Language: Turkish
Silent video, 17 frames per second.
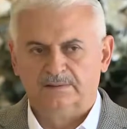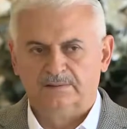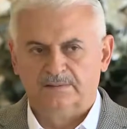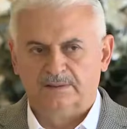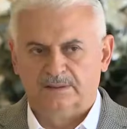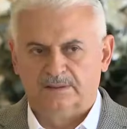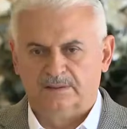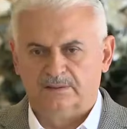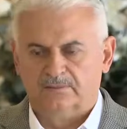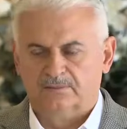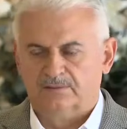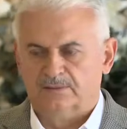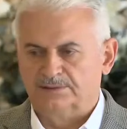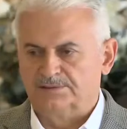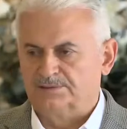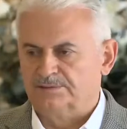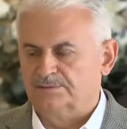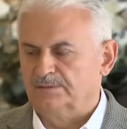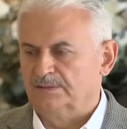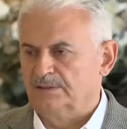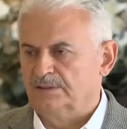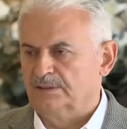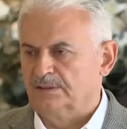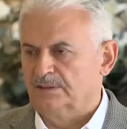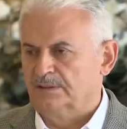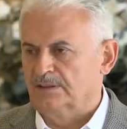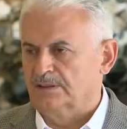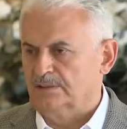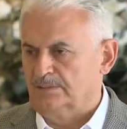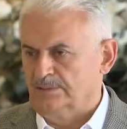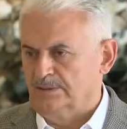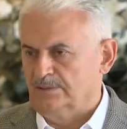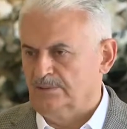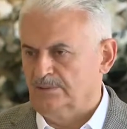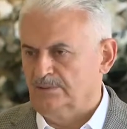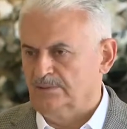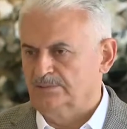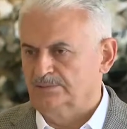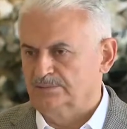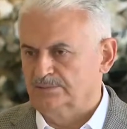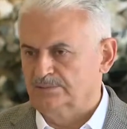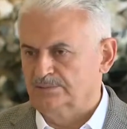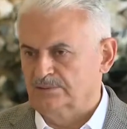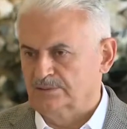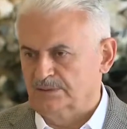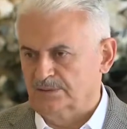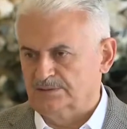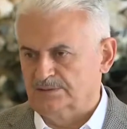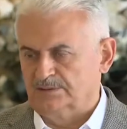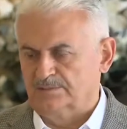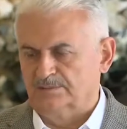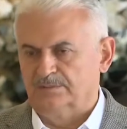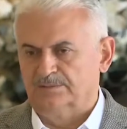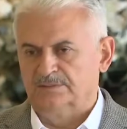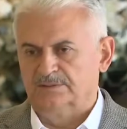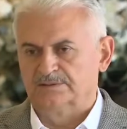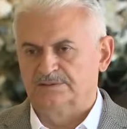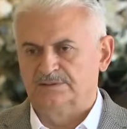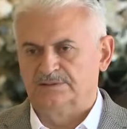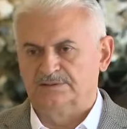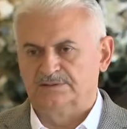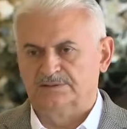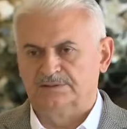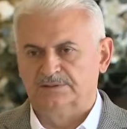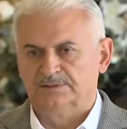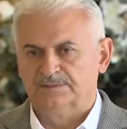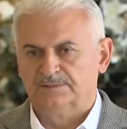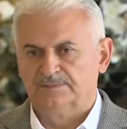veya ulaşımda herhangi bir olumsuzluk yaşanmaması için